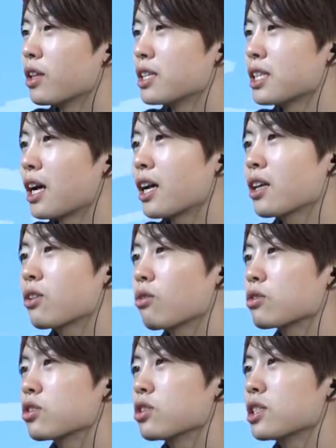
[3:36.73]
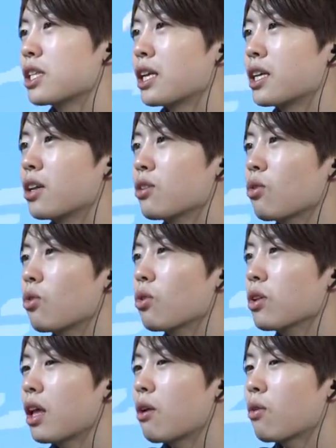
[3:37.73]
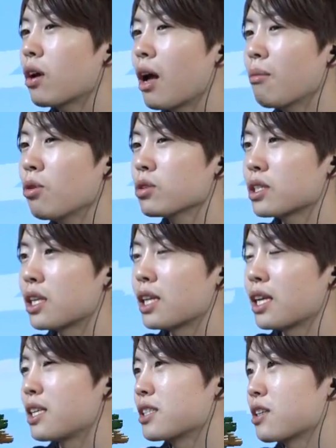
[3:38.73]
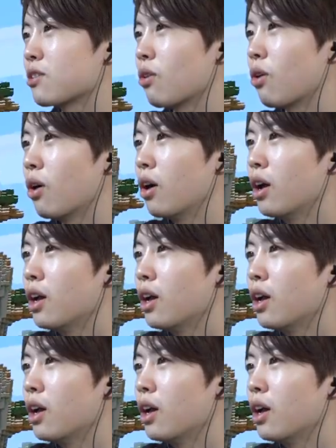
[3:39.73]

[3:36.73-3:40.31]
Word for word: と、ネザーゲートを通じていけるところなのかもしれないですけど、